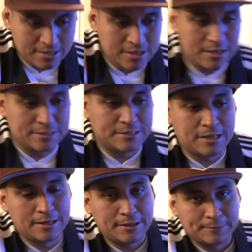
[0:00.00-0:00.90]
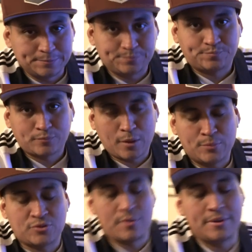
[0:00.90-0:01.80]
y este, de,
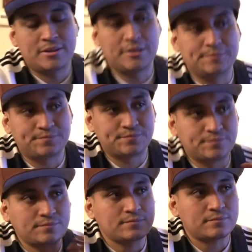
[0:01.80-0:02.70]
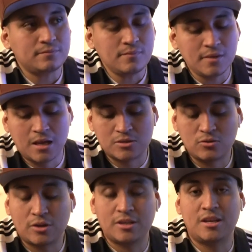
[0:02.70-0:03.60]
pues obviamente, eso es
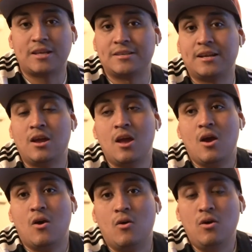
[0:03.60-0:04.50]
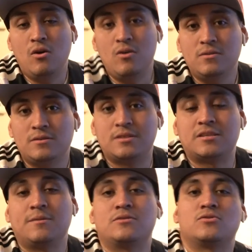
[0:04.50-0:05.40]
lo que tienen que hacer. O si
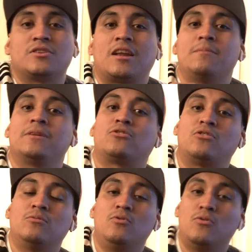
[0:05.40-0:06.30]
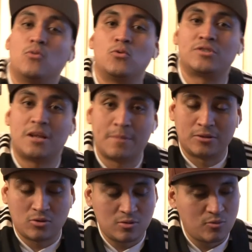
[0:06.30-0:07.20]
sabes usar el metrónomo, usa el
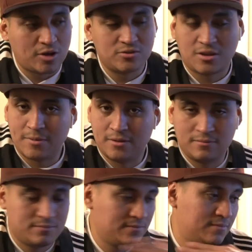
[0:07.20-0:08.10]
metrónomo, que eso también